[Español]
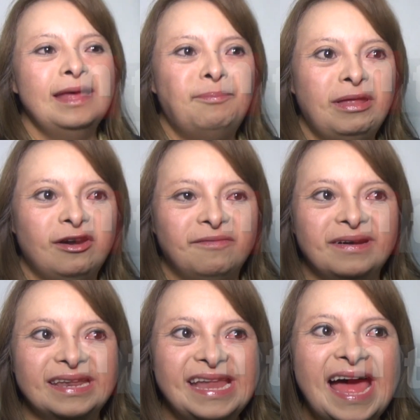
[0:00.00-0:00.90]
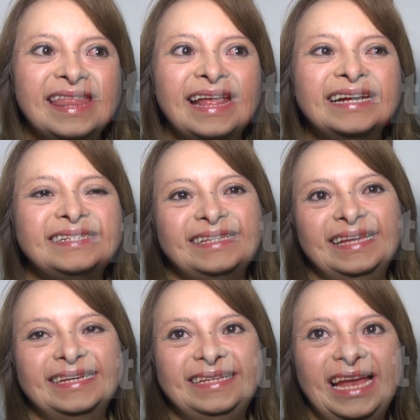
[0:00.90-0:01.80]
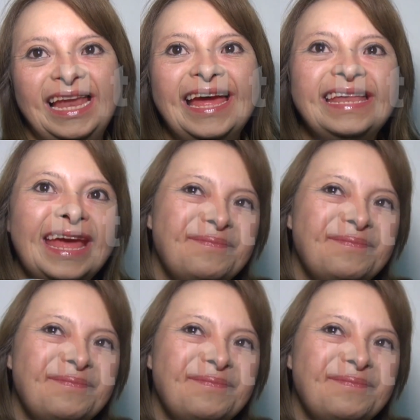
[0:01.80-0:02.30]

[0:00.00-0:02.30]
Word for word: de Pedro Fernández, de Selena,